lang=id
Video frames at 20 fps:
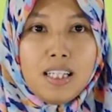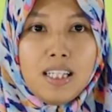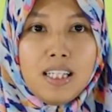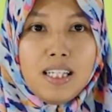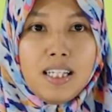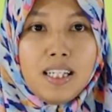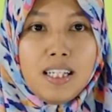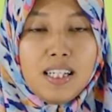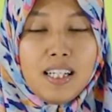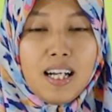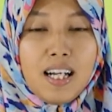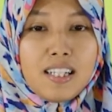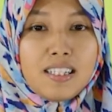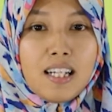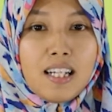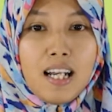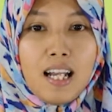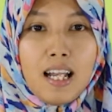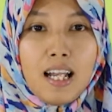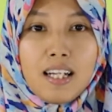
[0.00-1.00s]
ini
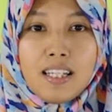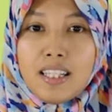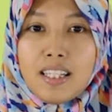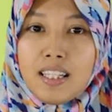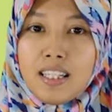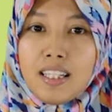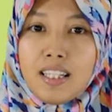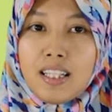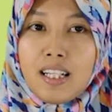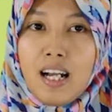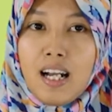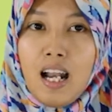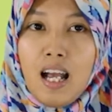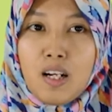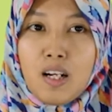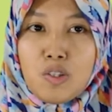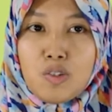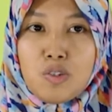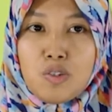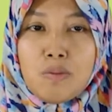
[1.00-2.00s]
adalah lirik
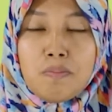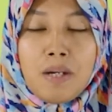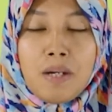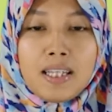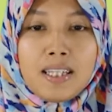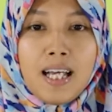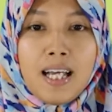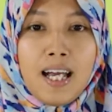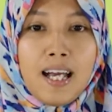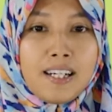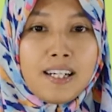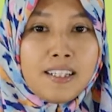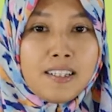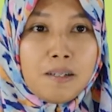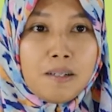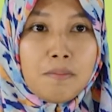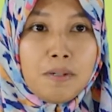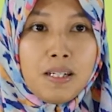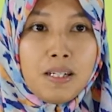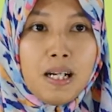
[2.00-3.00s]
lagu Matahari
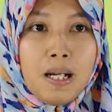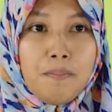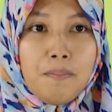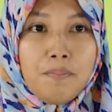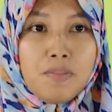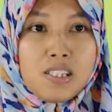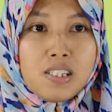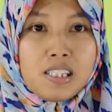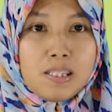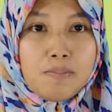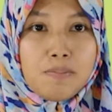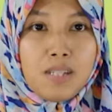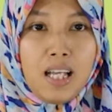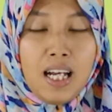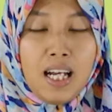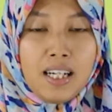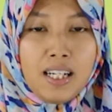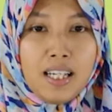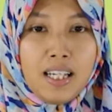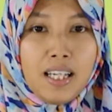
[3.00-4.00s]
Terbenam
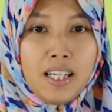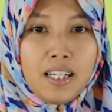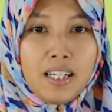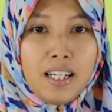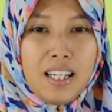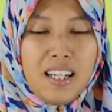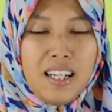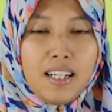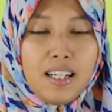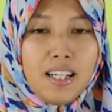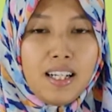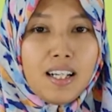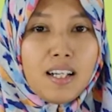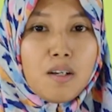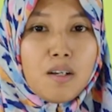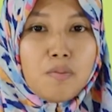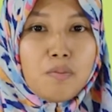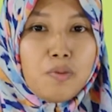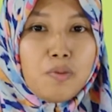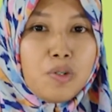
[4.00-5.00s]
ciptaan NN.
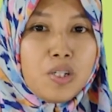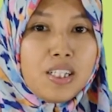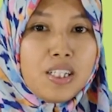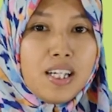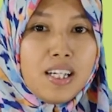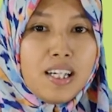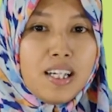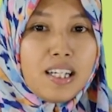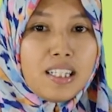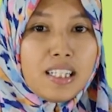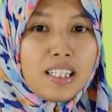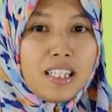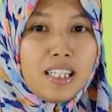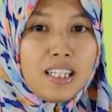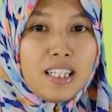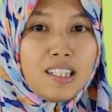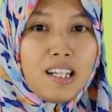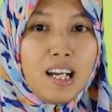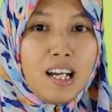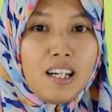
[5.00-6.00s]
Bu
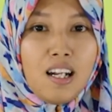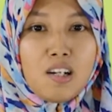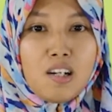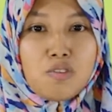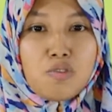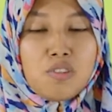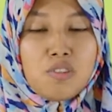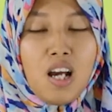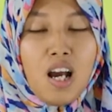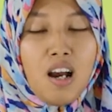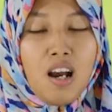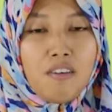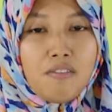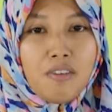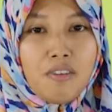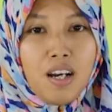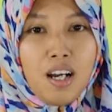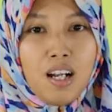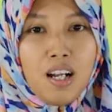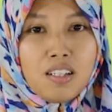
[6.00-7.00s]
yakin kalian sudah
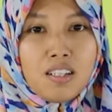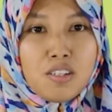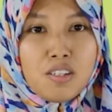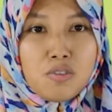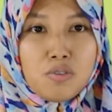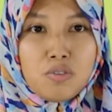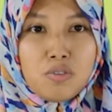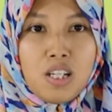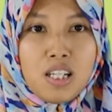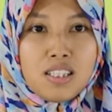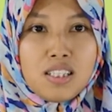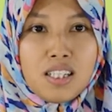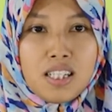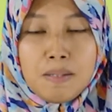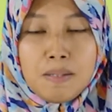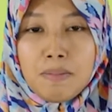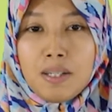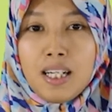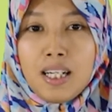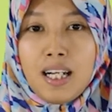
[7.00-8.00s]
hafal dan sudah
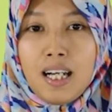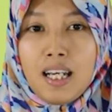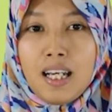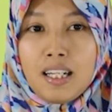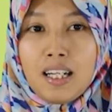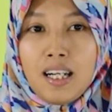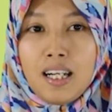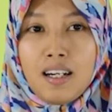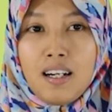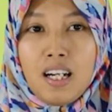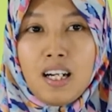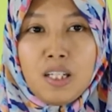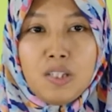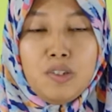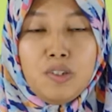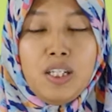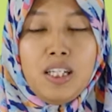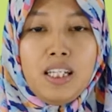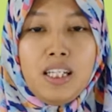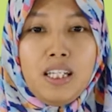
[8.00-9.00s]
sering mendengarkan
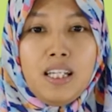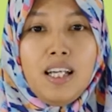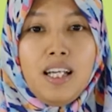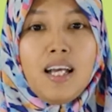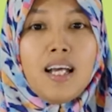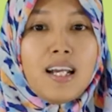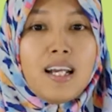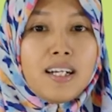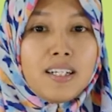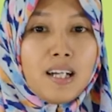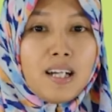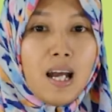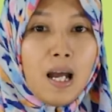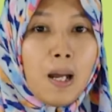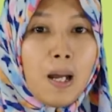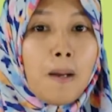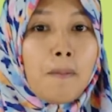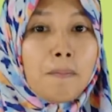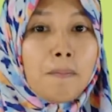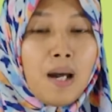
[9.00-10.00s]
lagu ini.
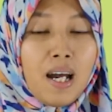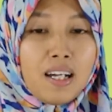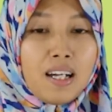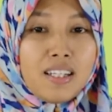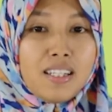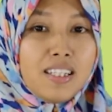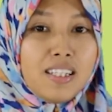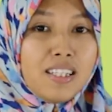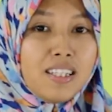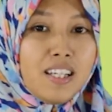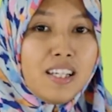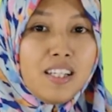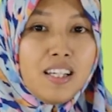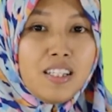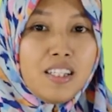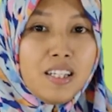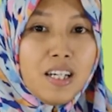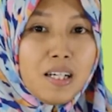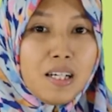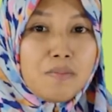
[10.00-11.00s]
Nah, mari kita
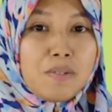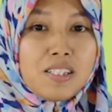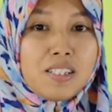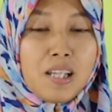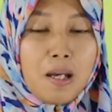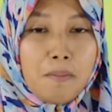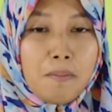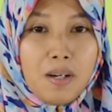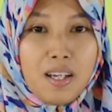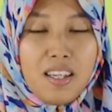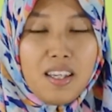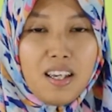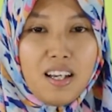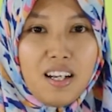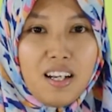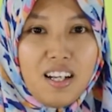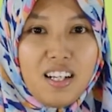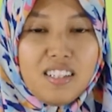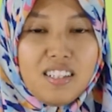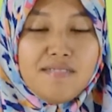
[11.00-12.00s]
nyanyikan bersama
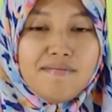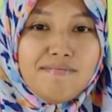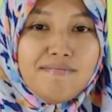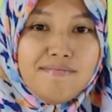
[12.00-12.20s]
ya.